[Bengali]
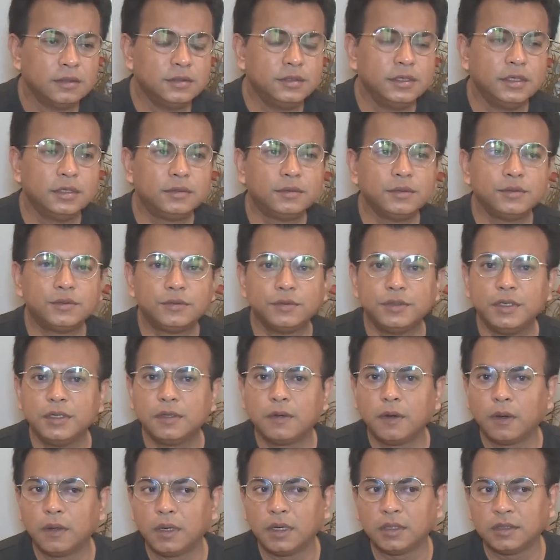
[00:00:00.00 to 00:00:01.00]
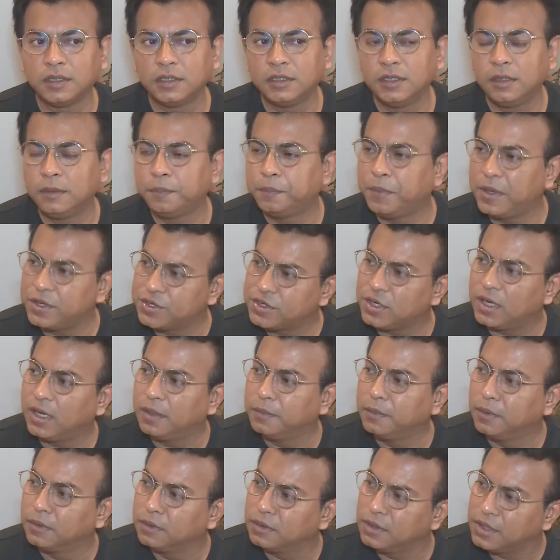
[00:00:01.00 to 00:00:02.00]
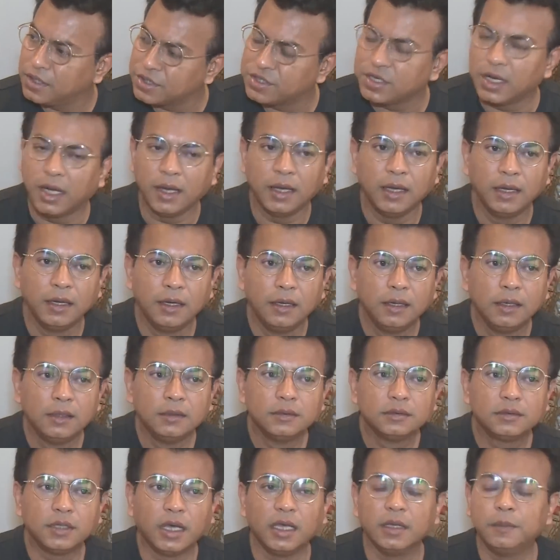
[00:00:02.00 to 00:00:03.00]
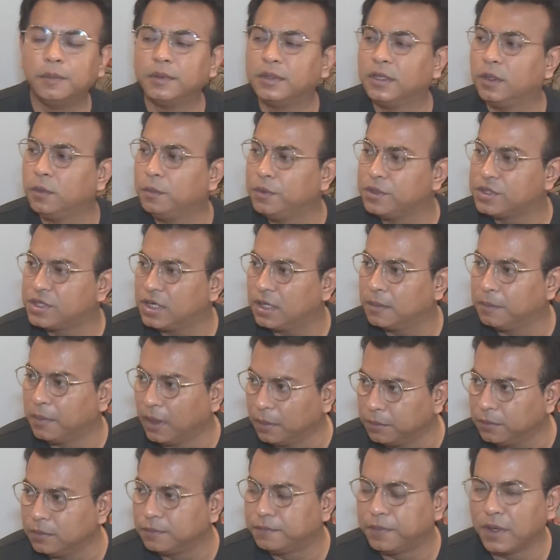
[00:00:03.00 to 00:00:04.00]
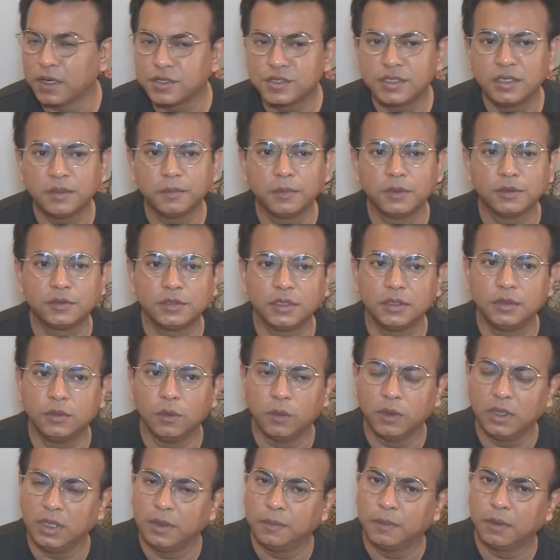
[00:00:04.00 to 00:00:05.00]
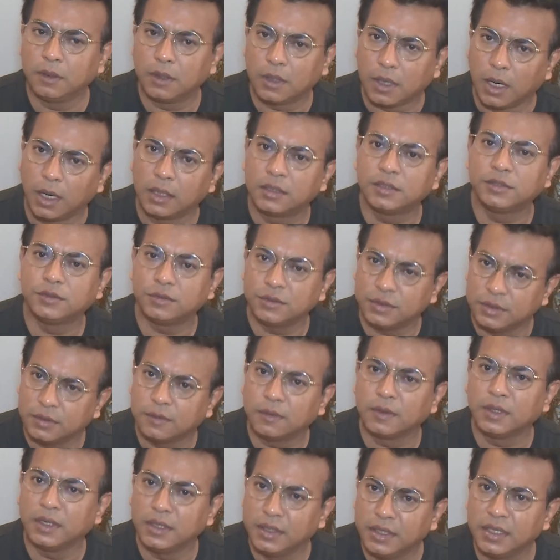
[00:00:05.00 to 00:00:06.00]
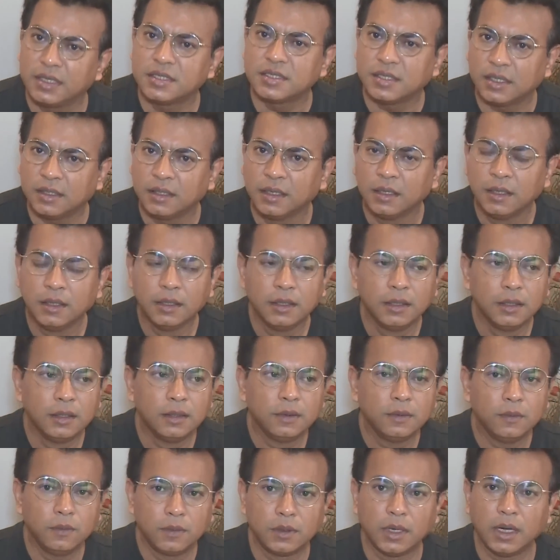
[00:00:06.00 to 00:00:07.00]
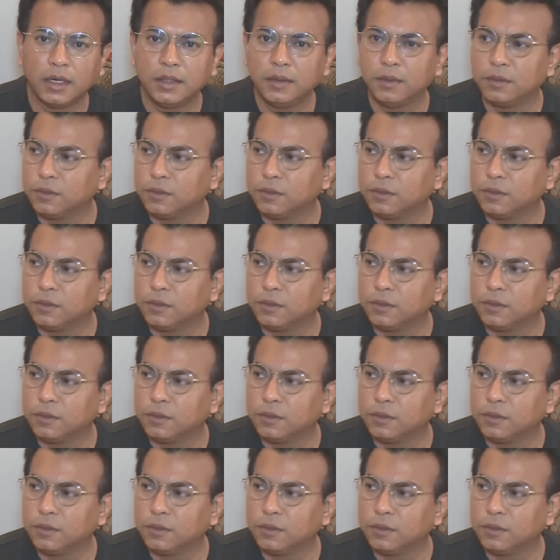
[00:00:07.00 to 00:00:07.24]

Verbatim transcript: যেহেতু চুরি করাটা তাদের পেশা এবং নেশা তাই বোধহয় অভিষেক বাবুর ফাঁসির মঞ্চে দড়ি এবং কাঠ চুরি করে নিয়েছে ওনারই